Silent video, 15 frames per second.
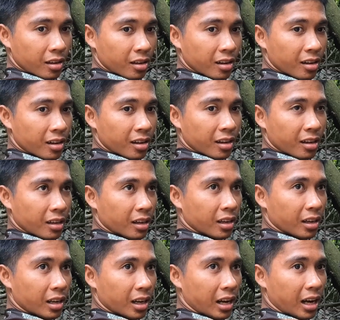ng isda?
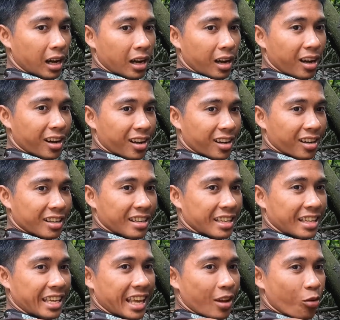
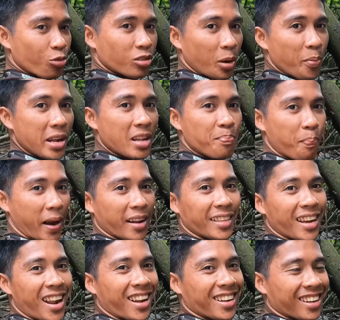Agi, unsa may parang
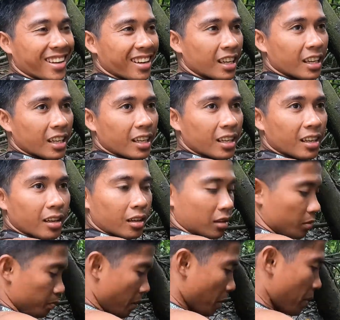dalag. Dalag?
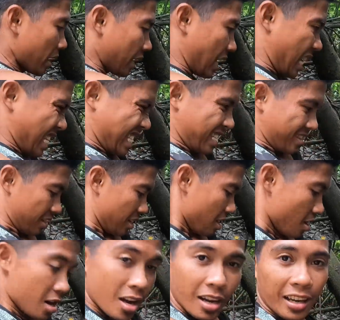Parang dalag.
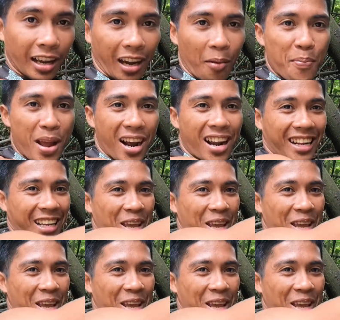Grabe ang